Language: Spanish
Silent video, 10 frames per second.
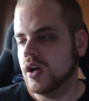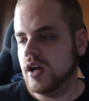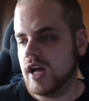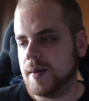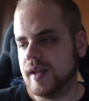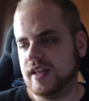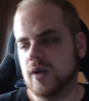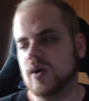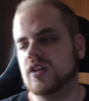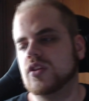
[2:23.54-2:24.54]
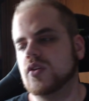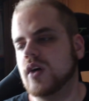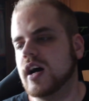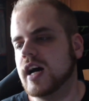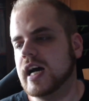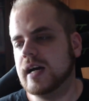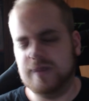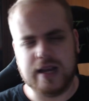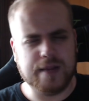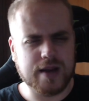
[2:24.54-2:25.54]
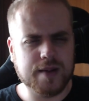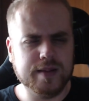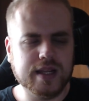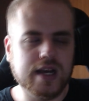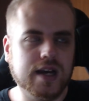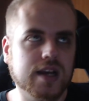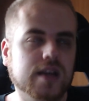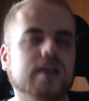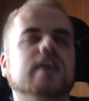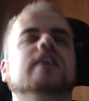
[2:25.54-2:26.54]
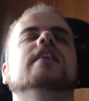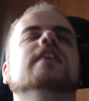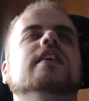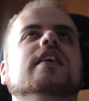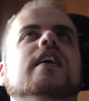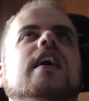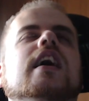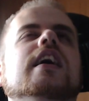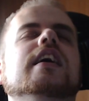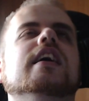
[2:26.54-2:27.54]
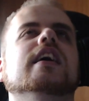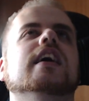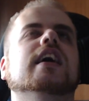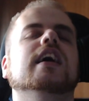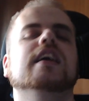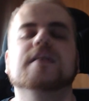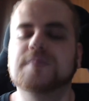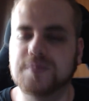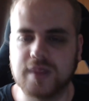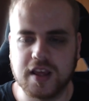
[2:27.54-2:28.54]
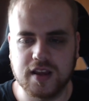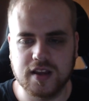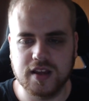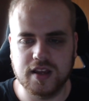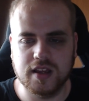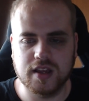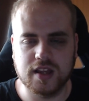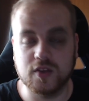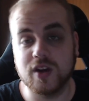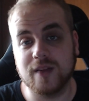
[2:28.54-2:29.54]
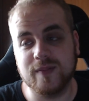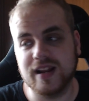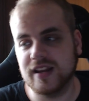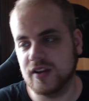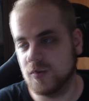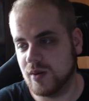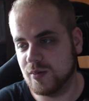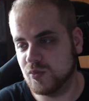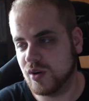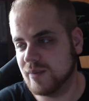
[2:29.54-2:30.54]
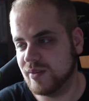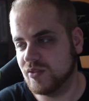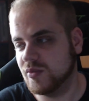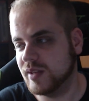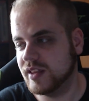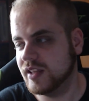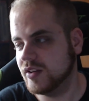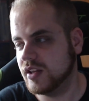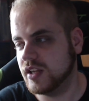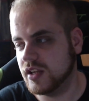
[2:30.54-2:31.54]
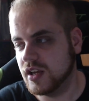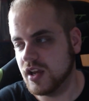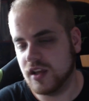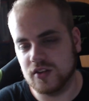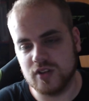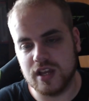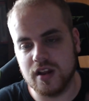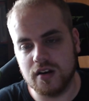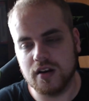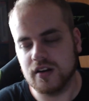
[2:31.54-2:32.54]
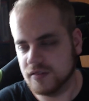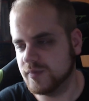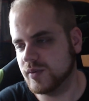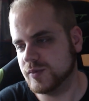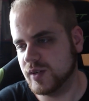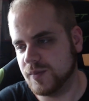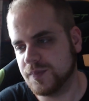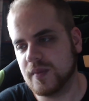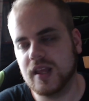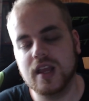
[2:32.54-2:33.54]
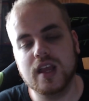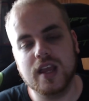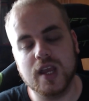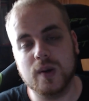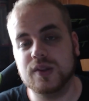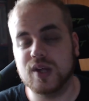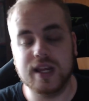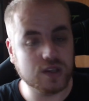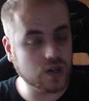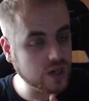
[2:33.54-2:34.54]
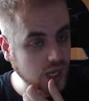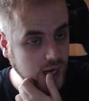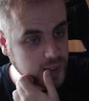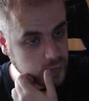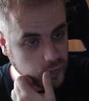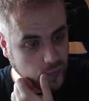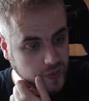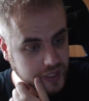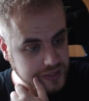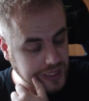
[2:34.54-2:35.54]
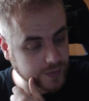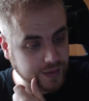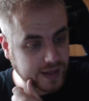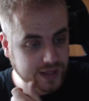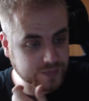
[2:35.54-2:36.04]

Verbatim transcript: A ver, en cuanto a... A, ver, ay, ay, ay. Ay, ay. Que tengo que respirar y como hablo muy rápido y no me entero y, estoy ahí... Ah, ah, pues bueno. En cuanto a Electronic Arts, pues la verdad...